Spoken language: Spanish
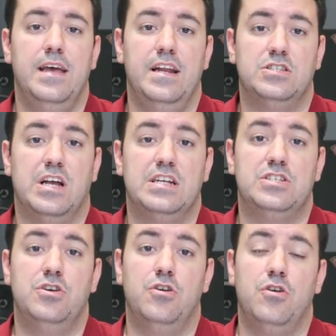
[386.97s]
En esta
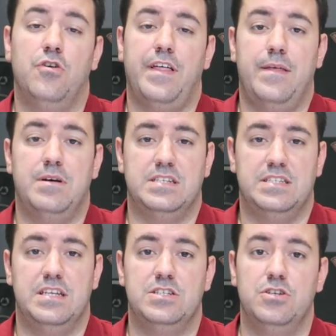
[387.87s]
ocasión goza de más
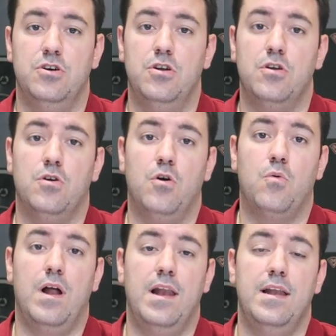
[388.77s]
extensión, con lo
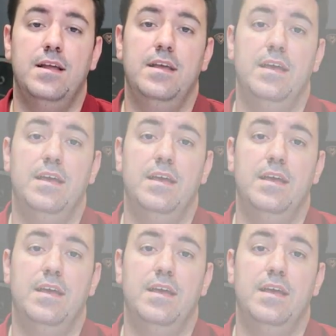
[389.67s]
cual